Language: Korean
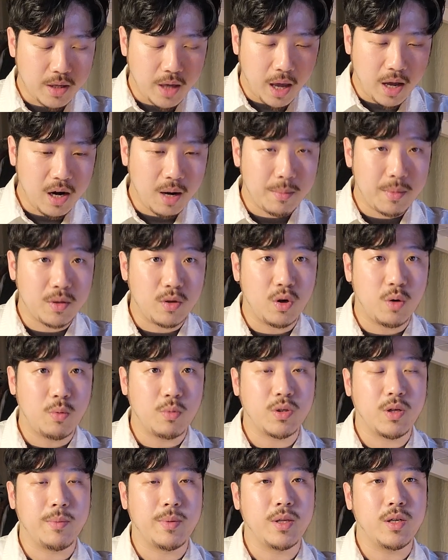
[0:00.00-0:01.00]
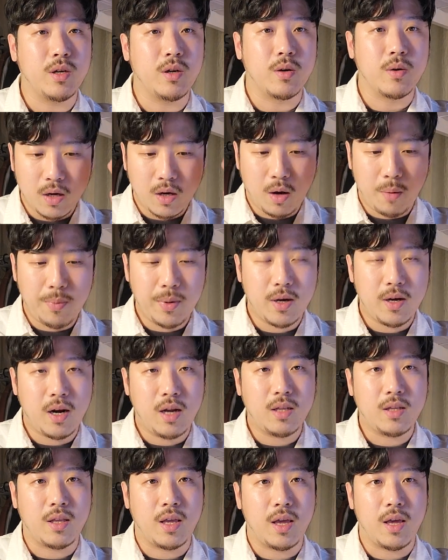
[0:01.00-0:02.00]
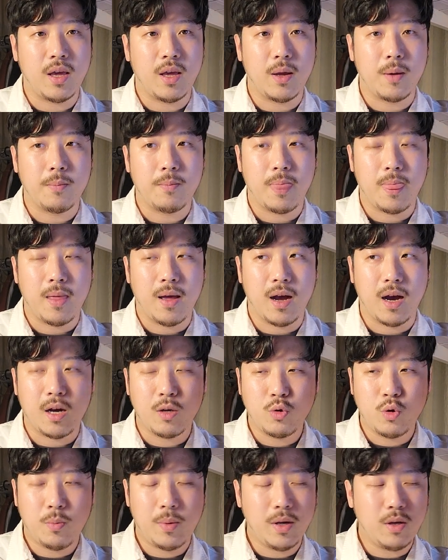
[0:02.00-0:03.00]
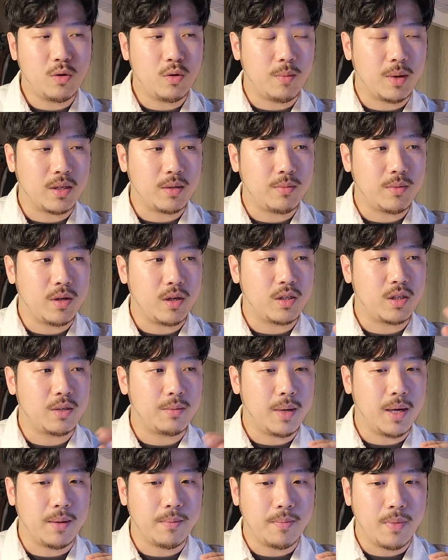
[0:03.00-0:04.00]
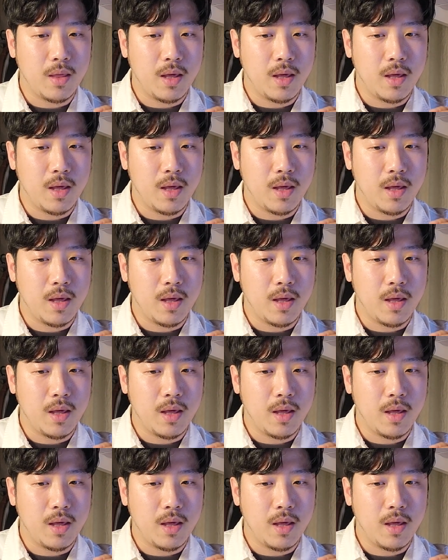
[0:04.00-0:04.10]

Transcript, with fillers: 예를 한번 들어보자면요. 커핑을 할때 아까 초반에도 말씀드렸지만